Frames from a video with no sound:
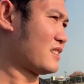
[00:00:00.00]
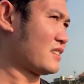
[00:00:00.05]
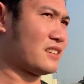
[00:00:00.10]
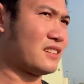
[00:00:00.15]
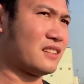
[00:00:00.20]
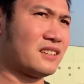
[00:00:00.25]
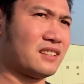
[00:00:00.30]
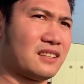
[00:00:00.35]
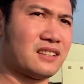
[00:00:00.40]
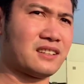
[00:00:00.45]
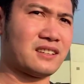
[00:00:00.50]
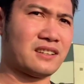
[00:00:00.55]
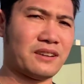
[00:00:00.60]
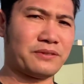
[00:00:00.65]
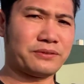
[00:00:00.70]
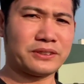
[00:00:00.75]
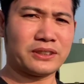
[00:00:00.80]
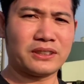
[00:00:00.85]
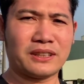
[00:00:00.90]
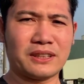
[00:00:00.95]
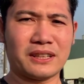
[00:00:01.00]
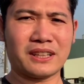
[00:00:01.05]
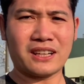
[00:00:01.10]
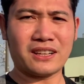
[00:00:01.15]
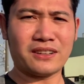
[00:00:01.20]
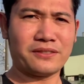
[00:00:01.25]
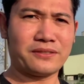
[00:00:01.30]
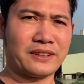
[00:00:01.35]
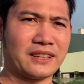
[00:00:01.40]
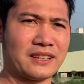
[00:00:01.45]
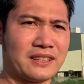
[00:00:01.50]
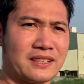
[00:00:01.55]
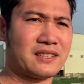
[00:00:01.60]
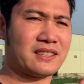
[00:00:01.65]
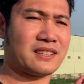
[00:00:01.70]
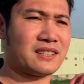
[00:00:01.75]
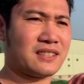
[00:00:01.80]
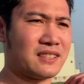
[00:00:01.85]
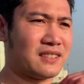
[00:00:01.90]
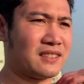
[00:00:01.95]
uh, after nag
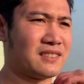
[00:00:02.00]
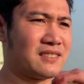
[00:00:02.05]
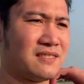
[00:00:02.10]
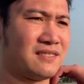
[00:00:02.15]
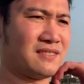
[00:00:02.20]
harvest